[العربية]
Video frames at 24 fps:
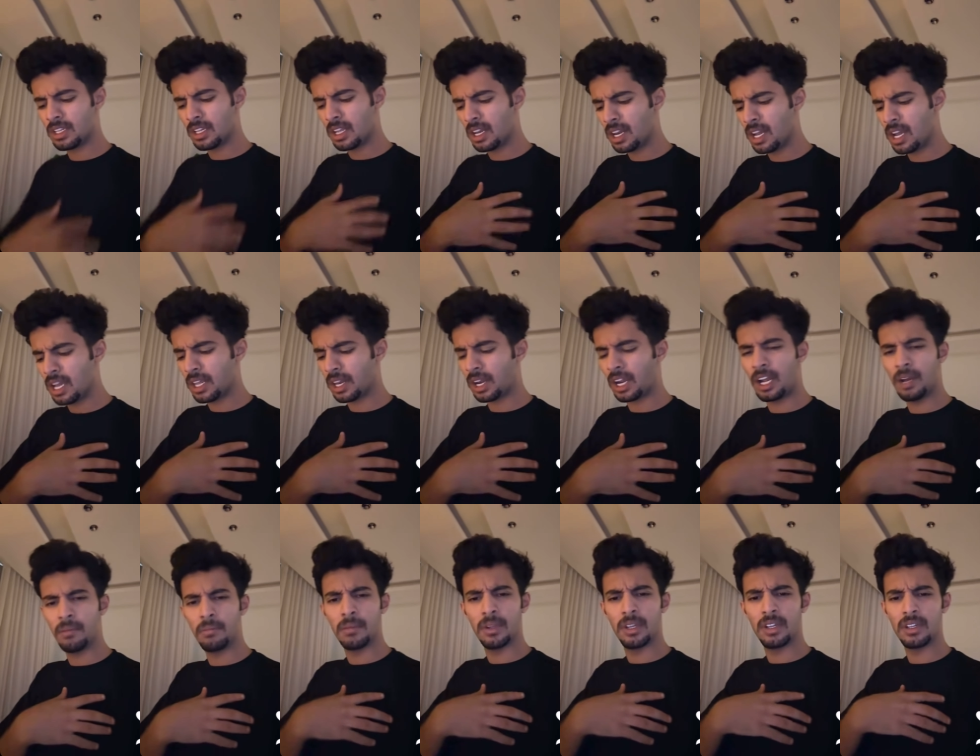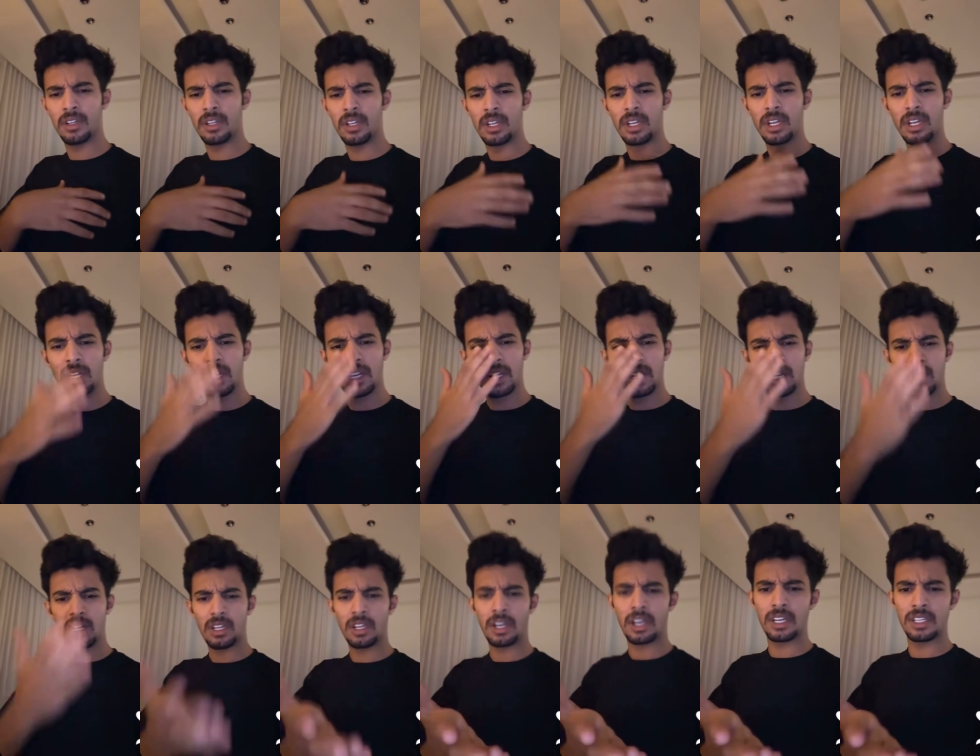الله يرحم
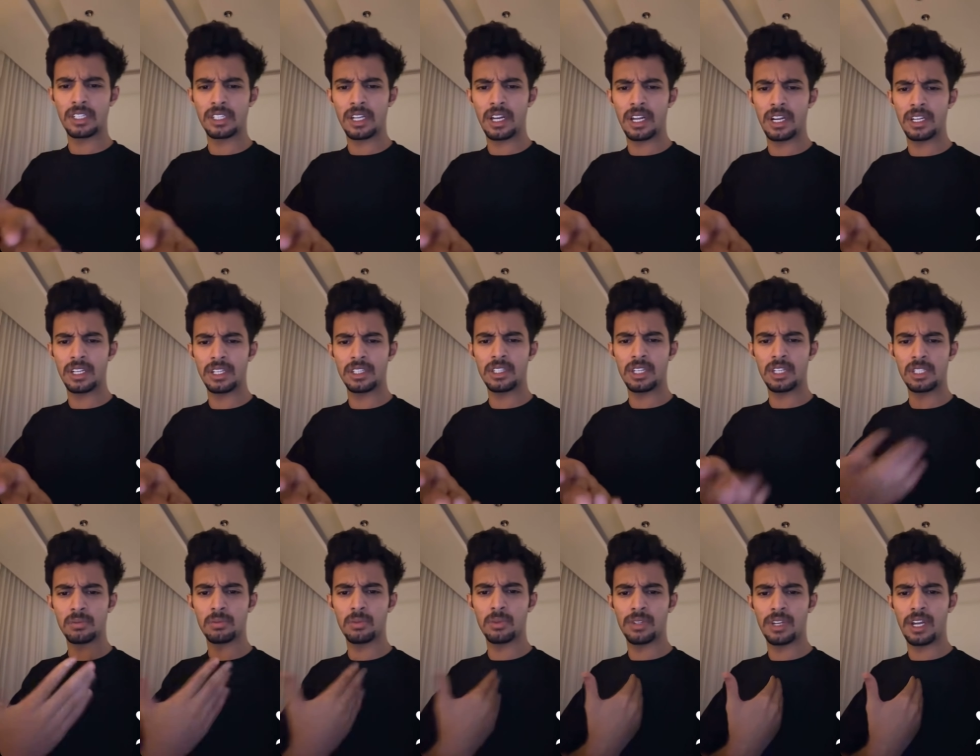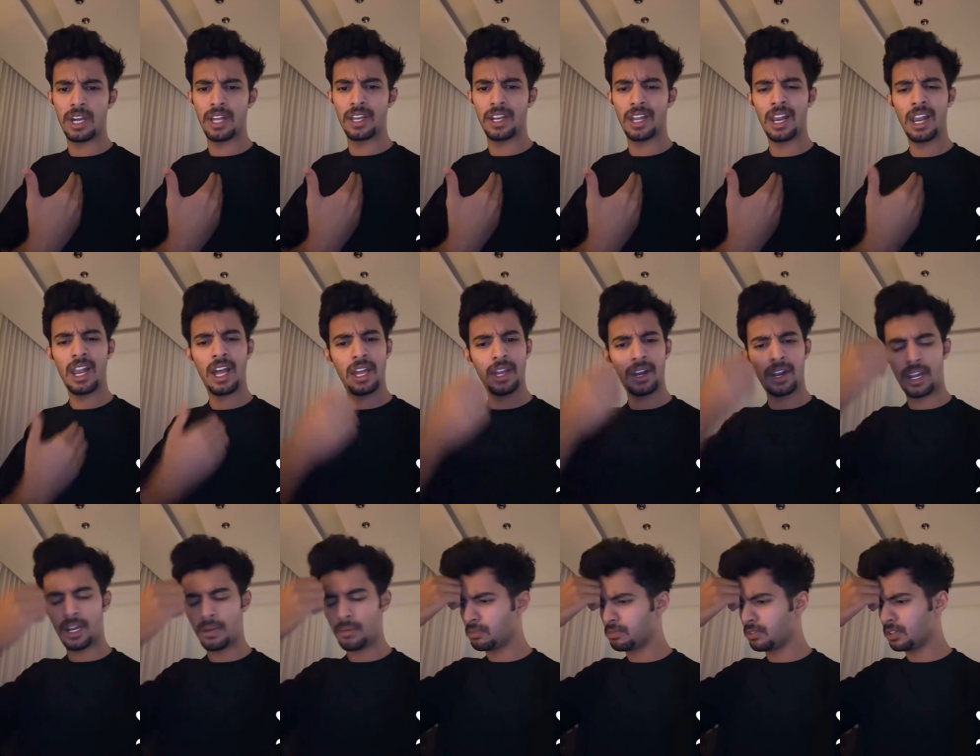الرجال اللي تحسبونها انا الله
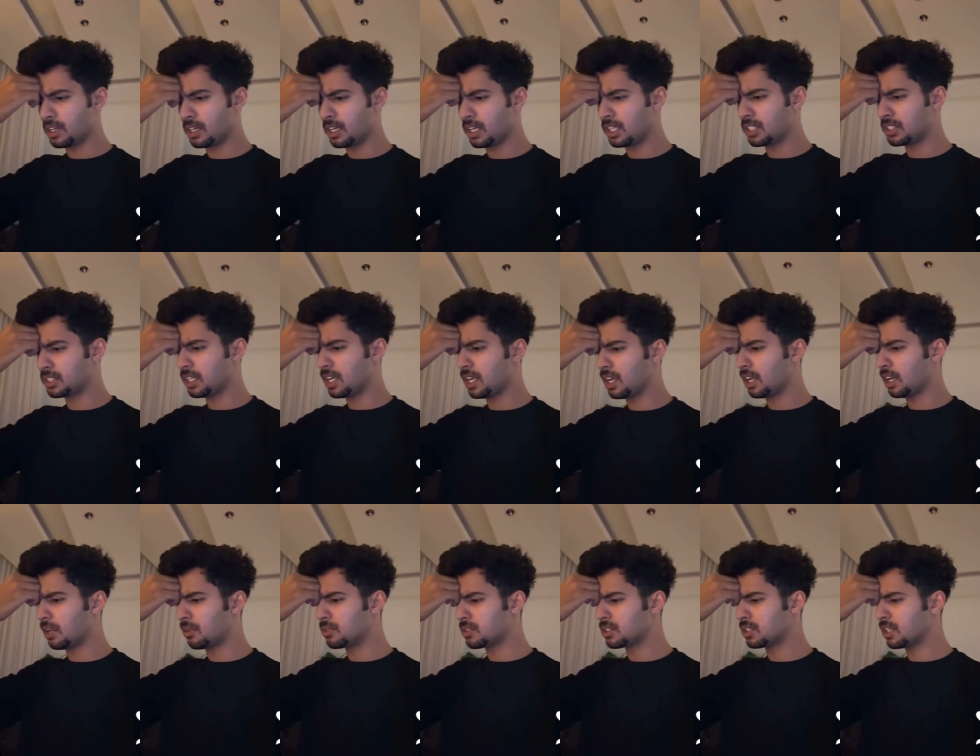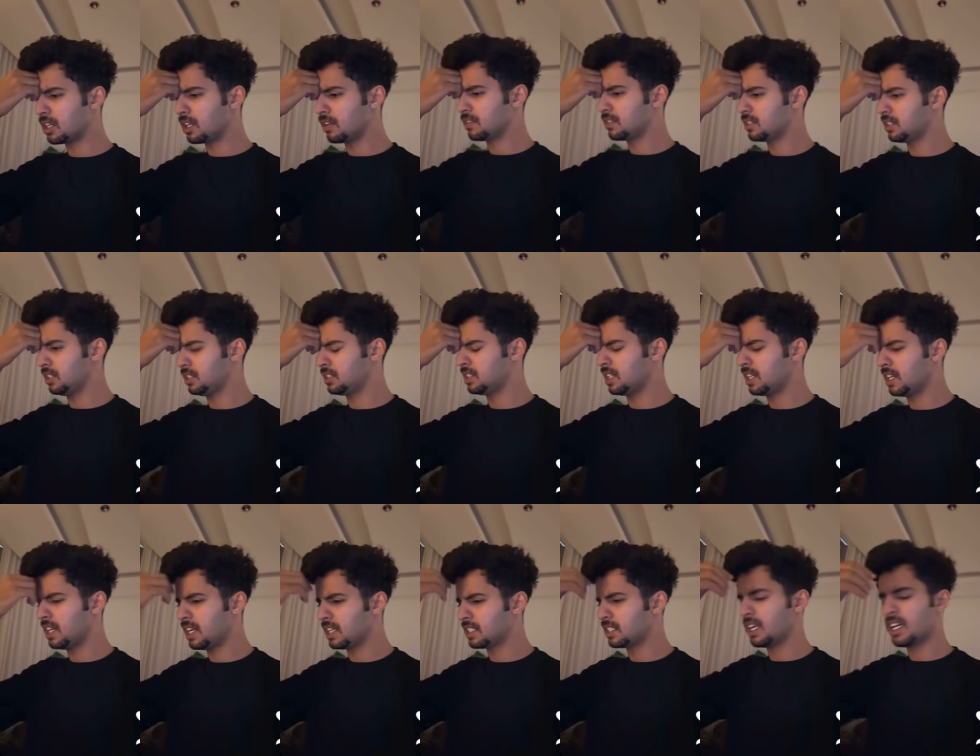يرحمه يغفر له ان شاء الله يمسكنا بسيح
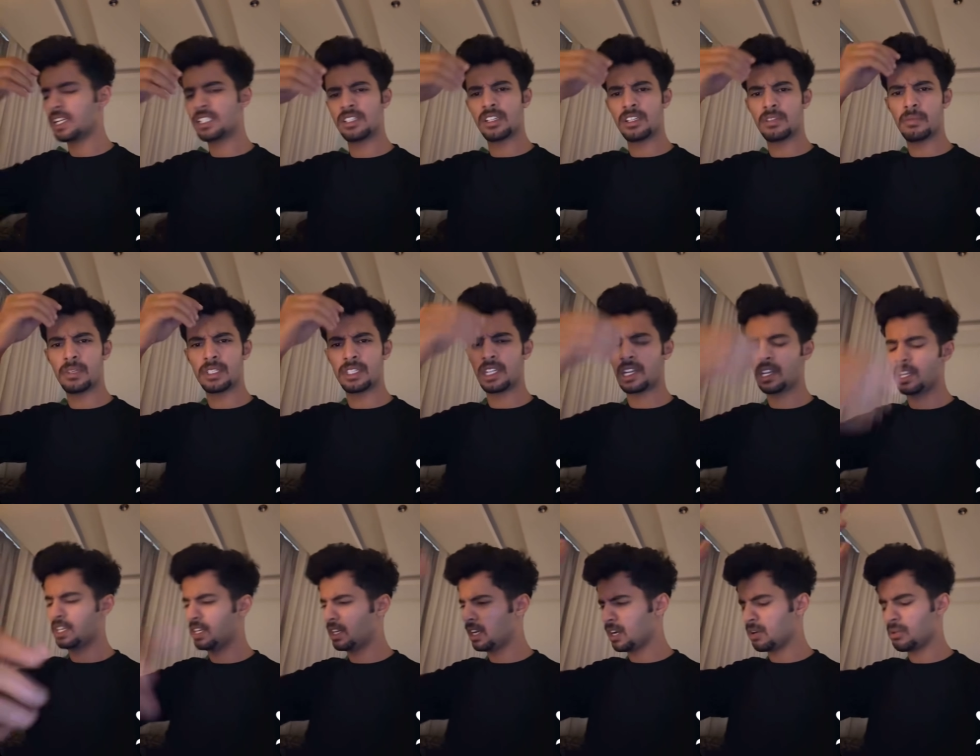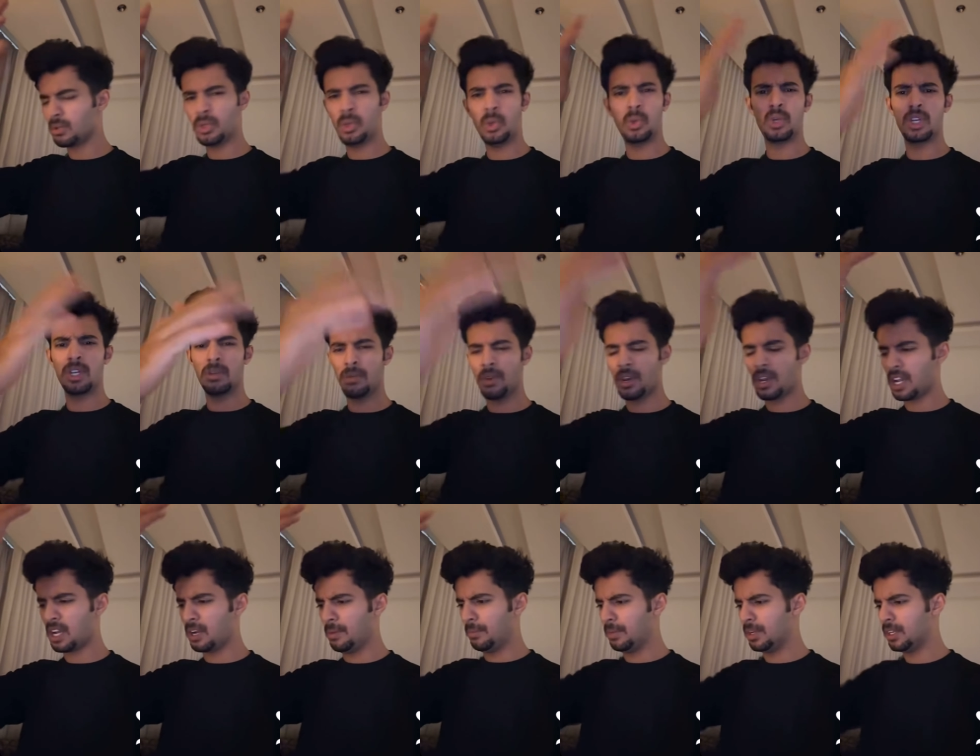جناته حزت مطرنا وادعوا له
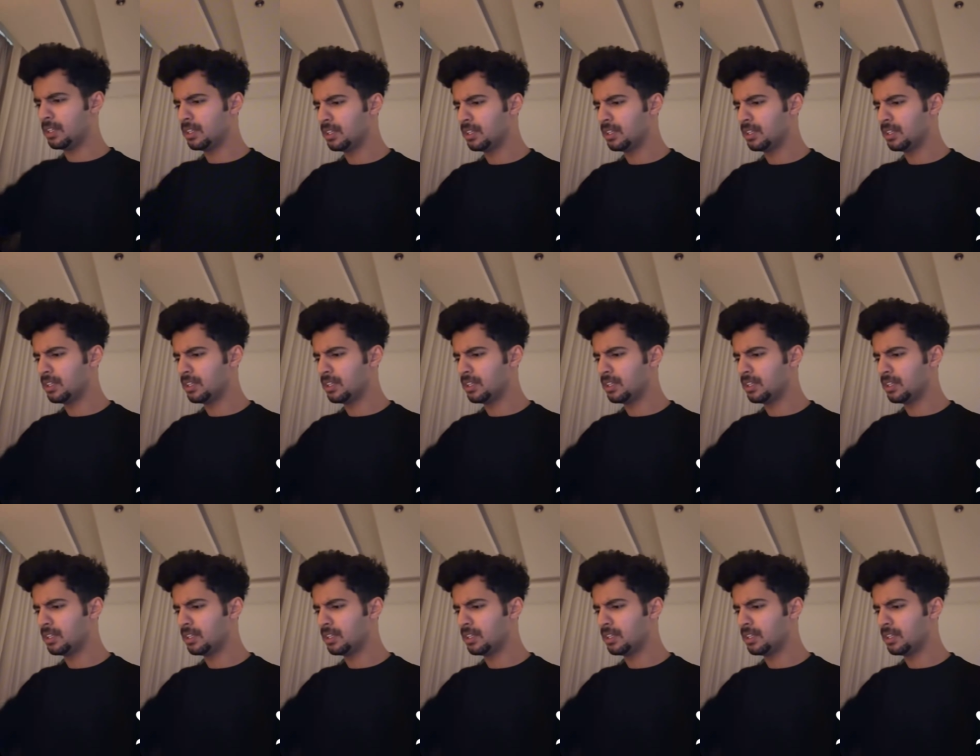بالرحمه